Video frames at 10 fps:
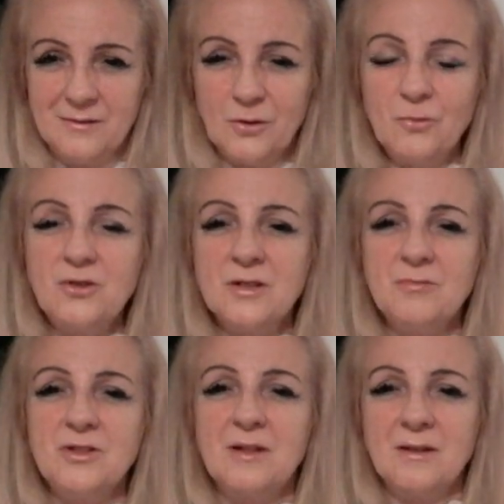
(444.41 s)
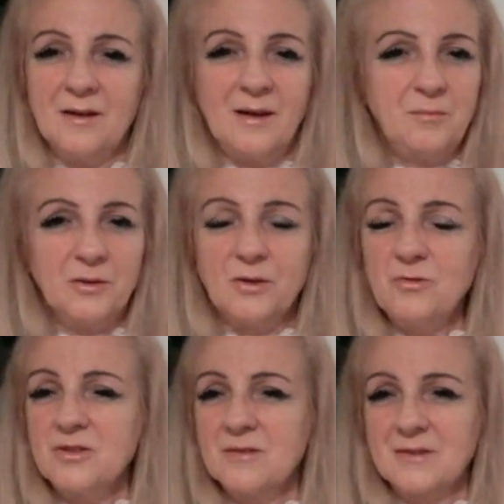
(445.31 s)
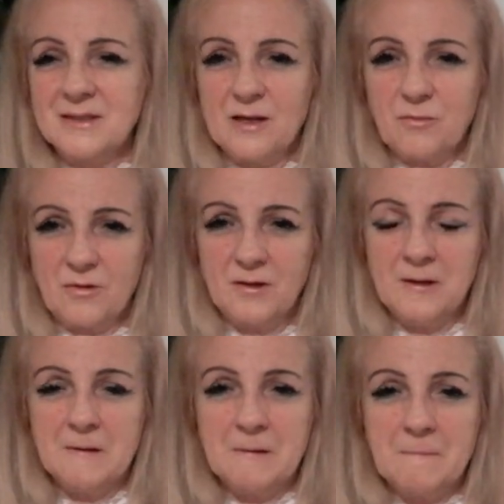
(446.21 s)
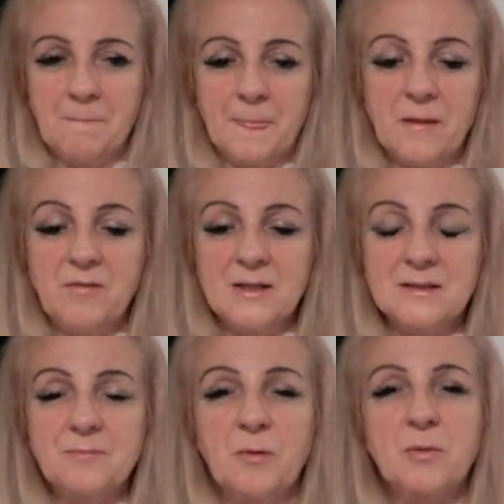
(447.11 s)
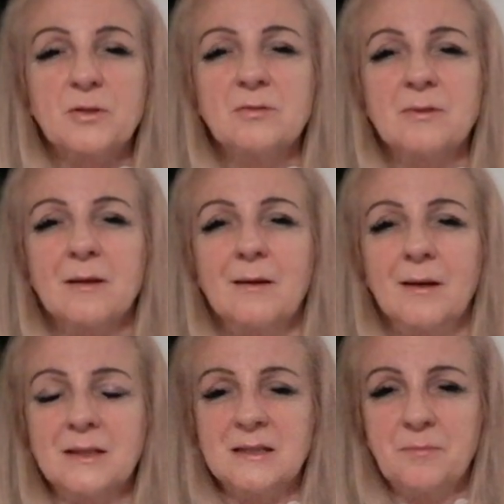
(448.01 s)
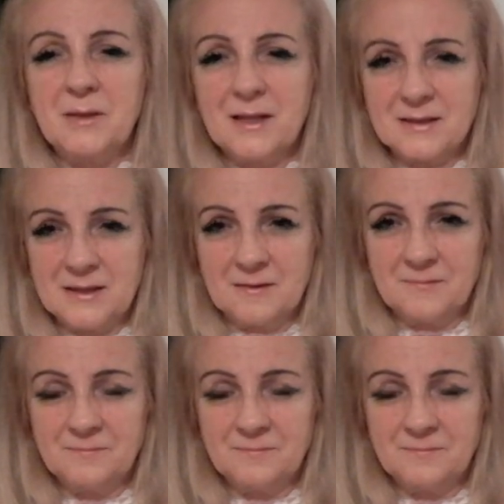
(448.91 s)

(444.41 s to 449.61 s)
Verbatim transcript: To już się dzieje, albo to już się stało. Więc po prostu taka akceptacja.